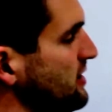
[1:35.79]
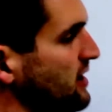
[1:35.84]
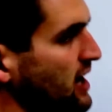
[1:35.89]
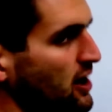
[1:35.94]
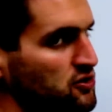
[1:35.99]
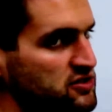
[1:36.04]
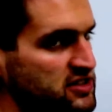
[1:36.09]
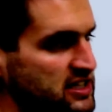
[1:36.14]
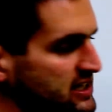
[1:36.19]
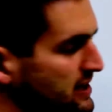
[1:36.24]

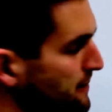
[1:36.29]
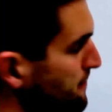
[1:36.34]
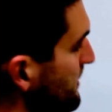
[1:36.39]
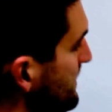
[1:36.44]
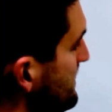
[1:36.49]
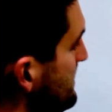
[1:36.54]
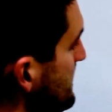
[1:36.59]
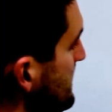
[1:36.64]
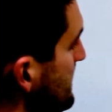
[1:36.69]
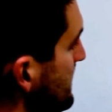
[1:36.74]

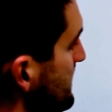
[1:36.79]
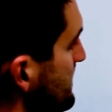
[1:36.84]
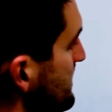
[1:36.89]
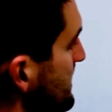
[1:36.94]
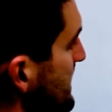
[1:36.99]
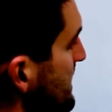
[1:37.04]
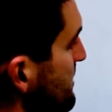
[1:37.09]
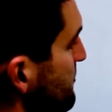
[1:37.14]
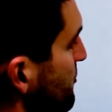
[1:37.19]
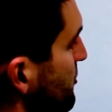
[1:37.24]
rausinterpretiert,
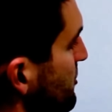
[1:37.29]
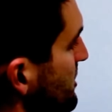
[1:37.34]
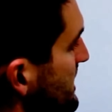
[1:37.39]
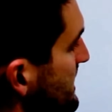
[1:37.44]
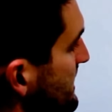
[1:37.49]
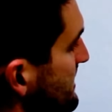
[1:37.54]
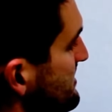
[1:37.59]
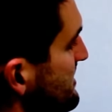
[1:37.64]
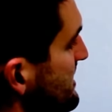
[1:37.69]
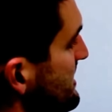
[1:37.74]
e von
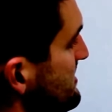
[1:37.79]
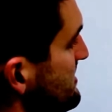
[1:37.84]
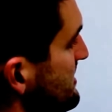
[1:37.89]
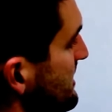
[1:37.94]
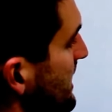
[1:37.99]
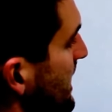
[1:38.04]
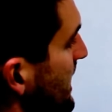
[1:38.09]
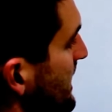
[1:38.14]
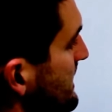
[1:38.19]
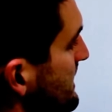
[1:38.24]
x
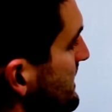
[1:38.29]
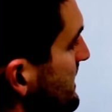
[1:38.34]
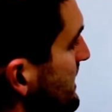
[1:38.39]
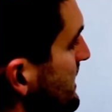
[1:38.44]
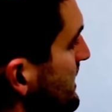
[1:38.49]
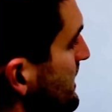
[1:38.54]
ist gleich.